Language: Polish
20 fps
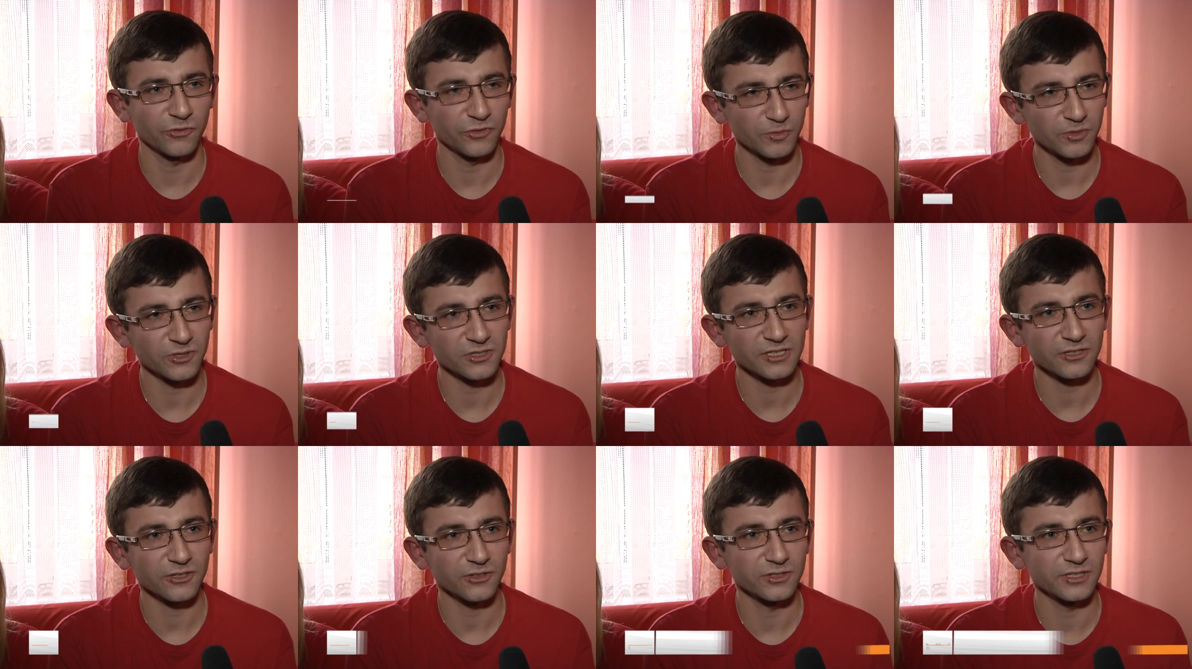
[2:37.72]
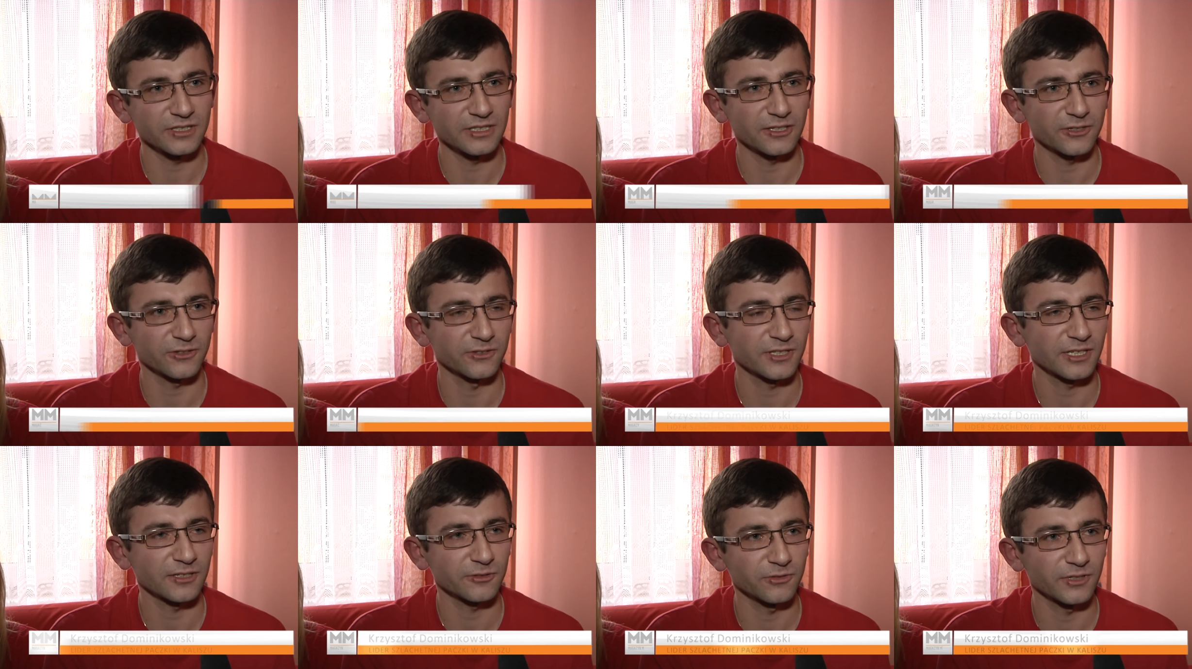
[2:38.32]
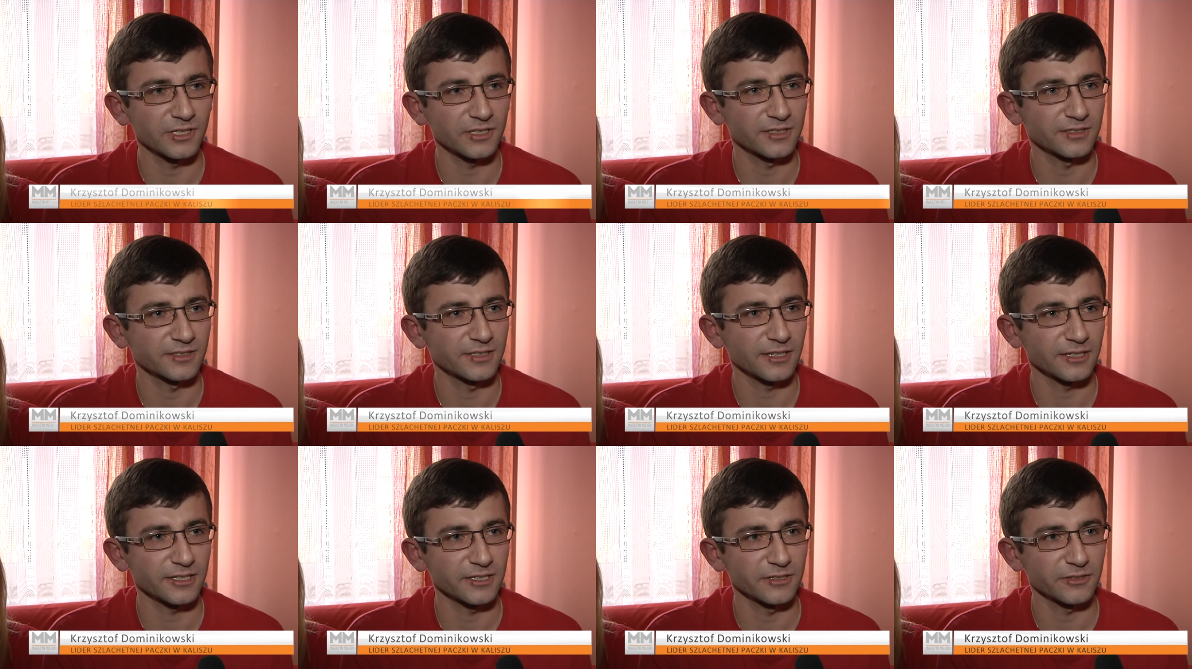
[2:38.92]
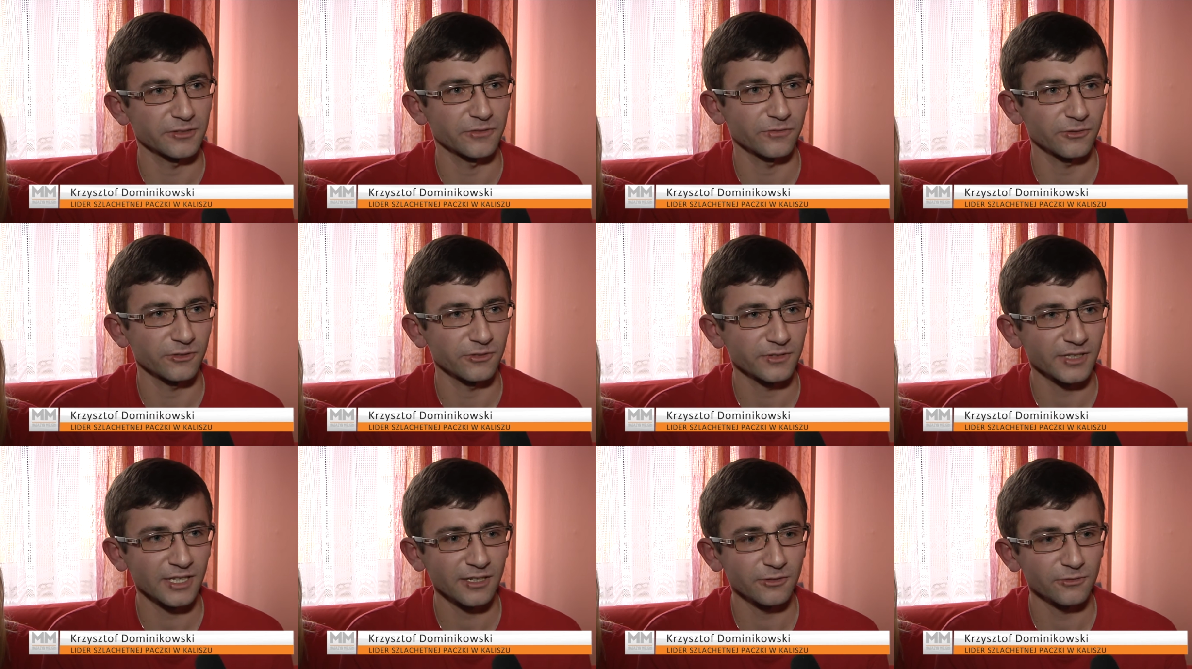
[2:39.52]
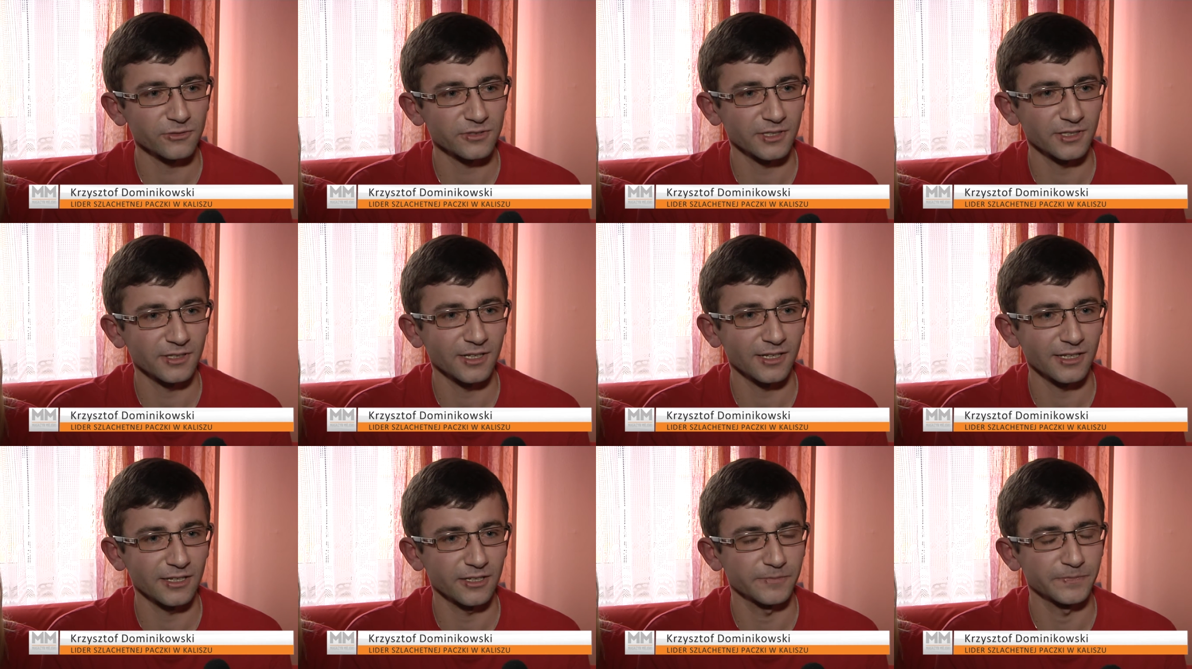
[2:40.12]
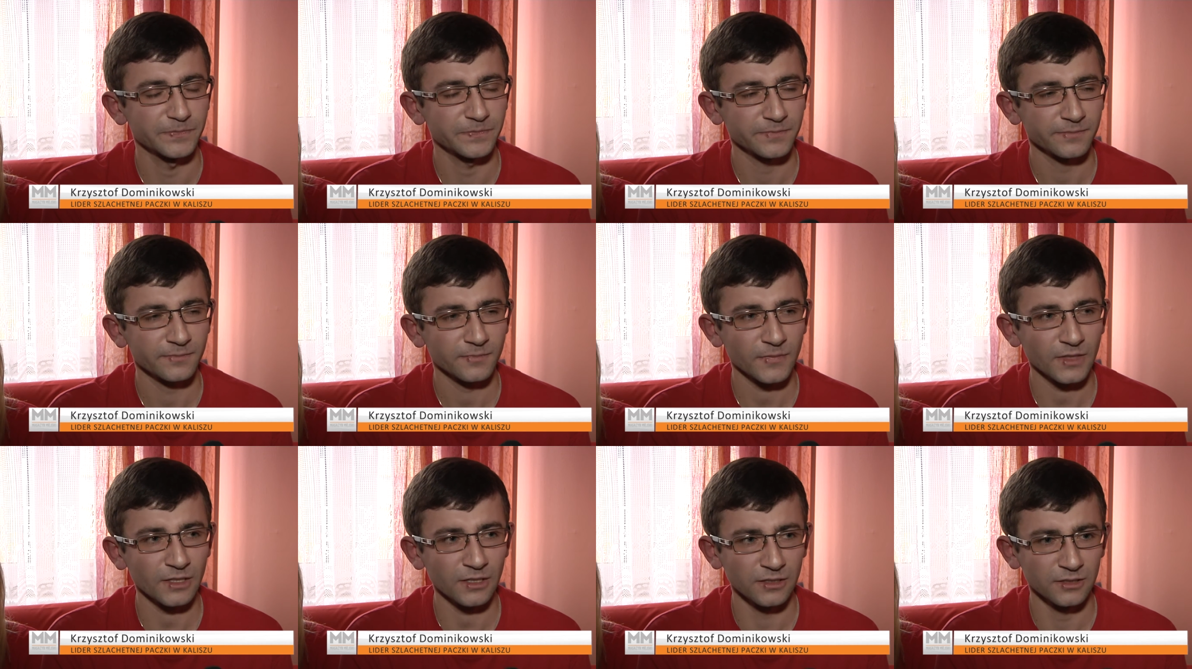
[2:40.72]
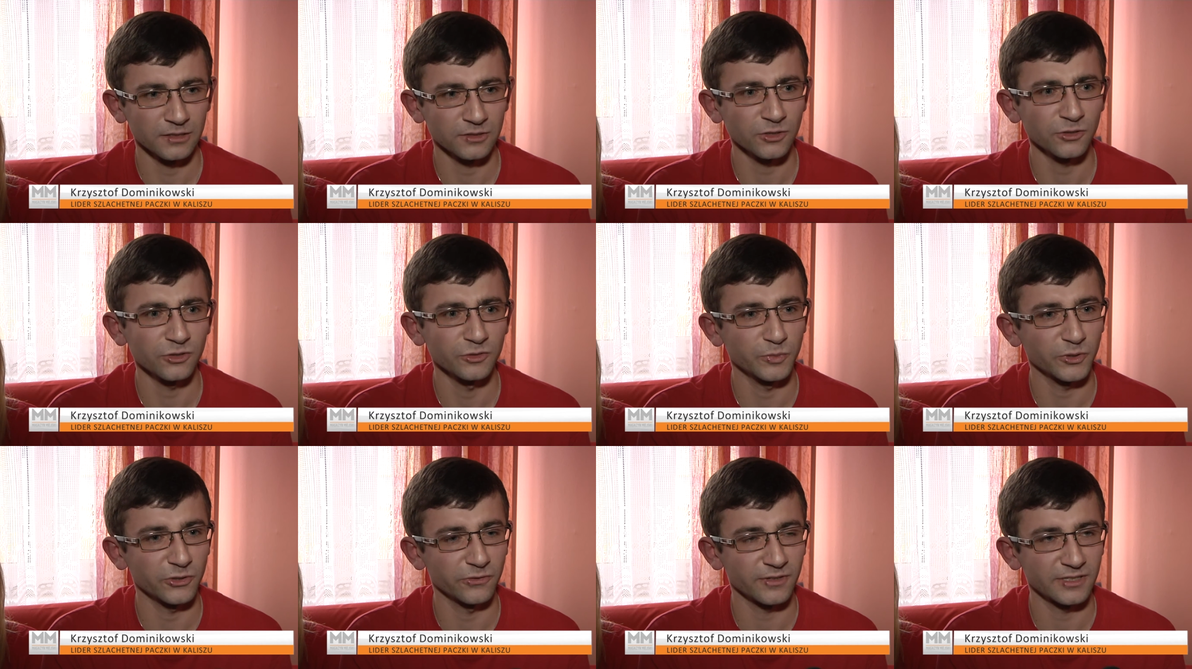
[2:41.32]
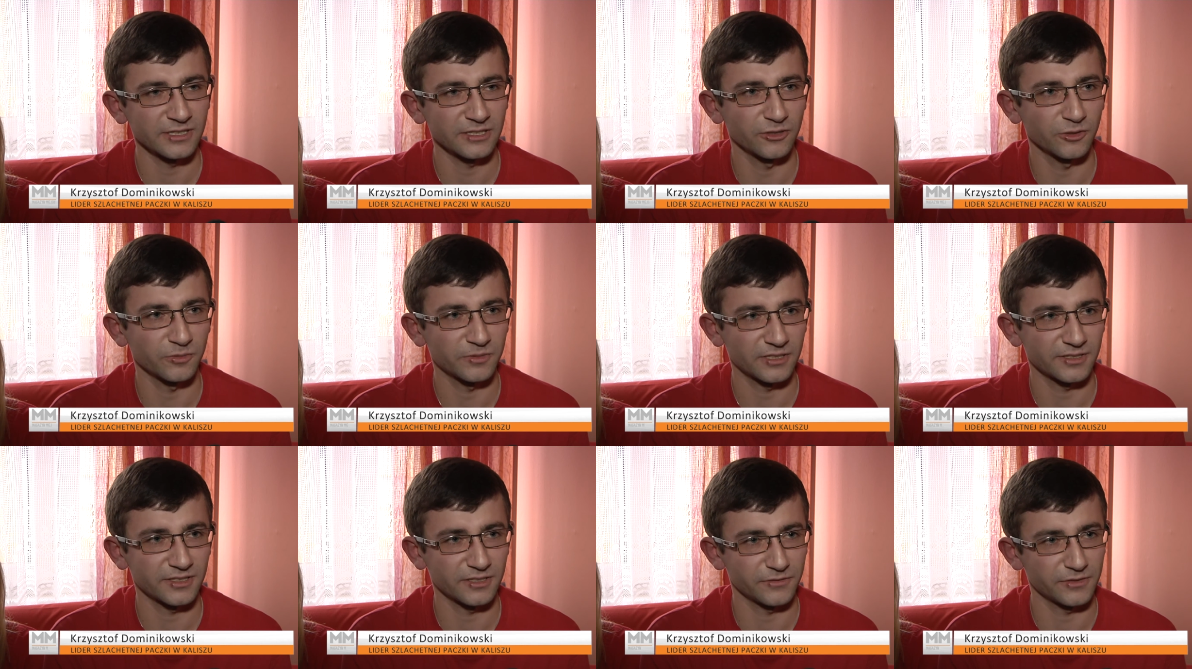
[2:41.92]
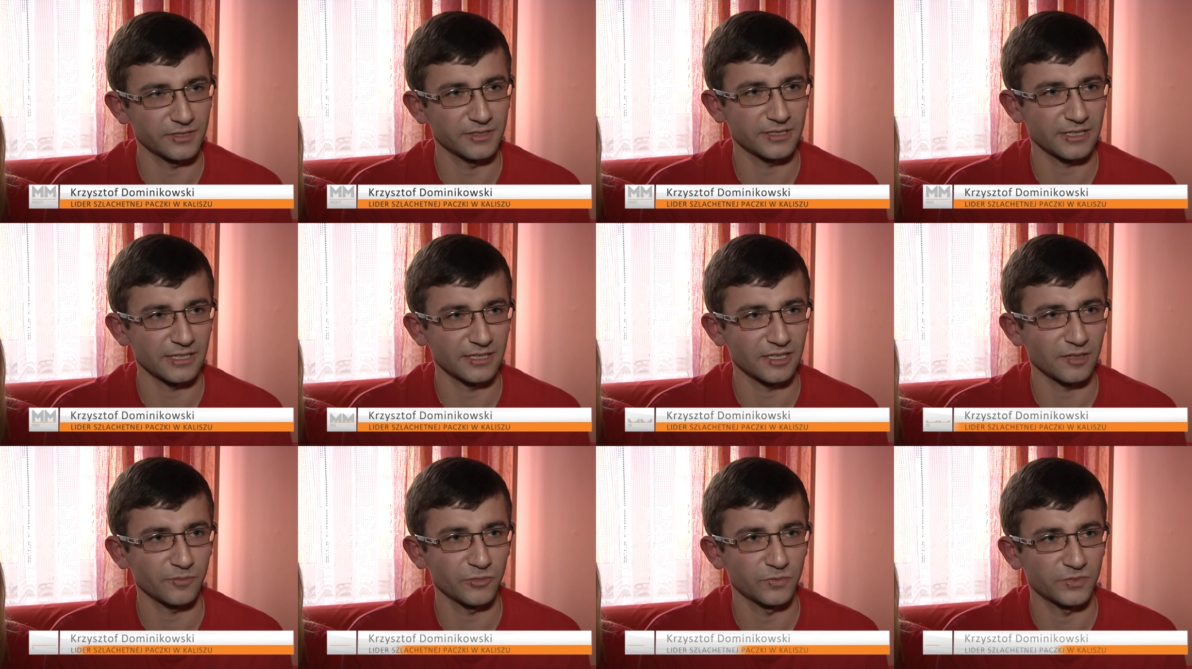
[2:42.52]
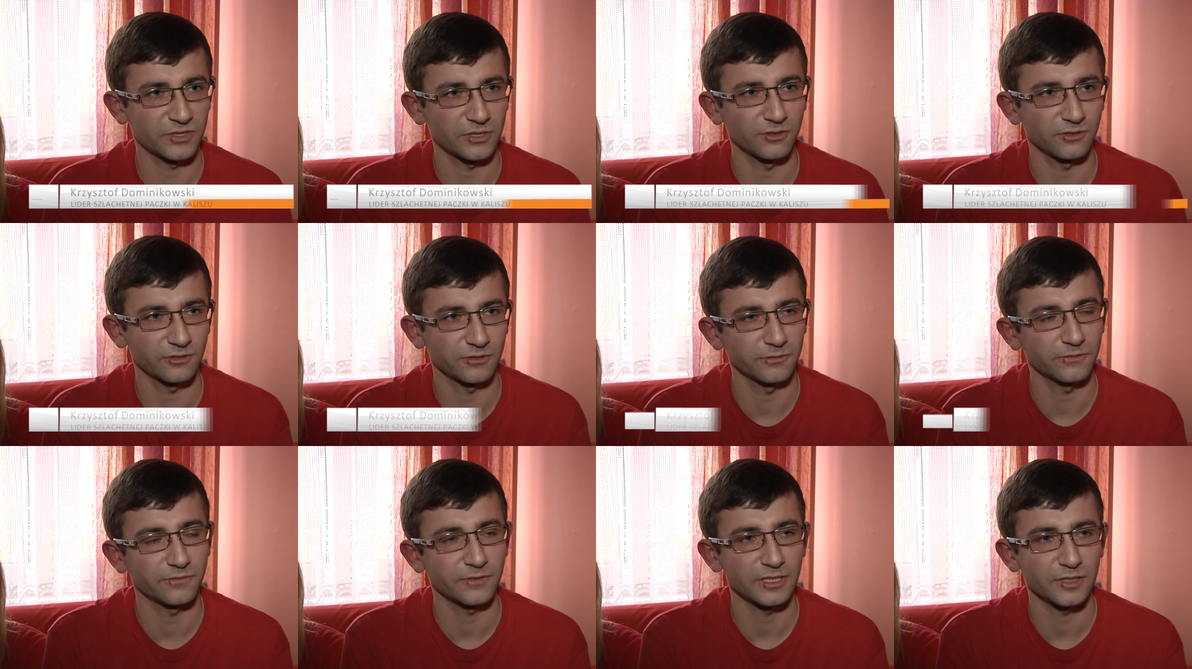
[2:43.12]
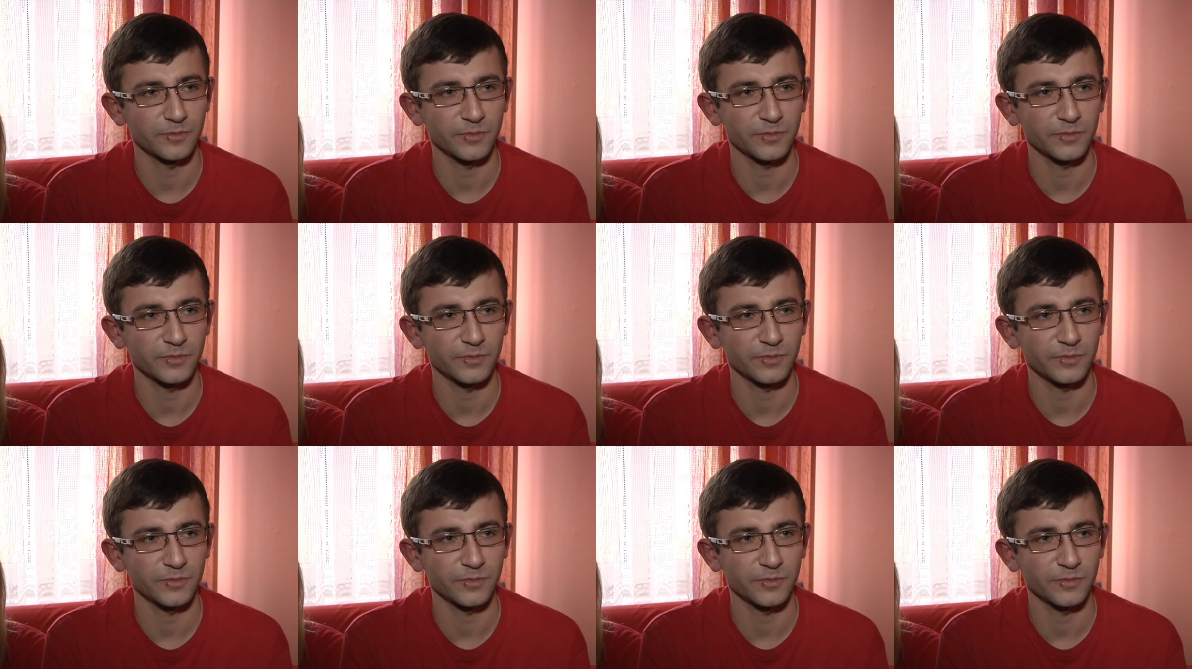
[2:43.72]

wyborze rodziny kontaktuje się z darczyńcą wolontariusz i dalej to on prowadzi go przez te wszystkie etapy przygotowywania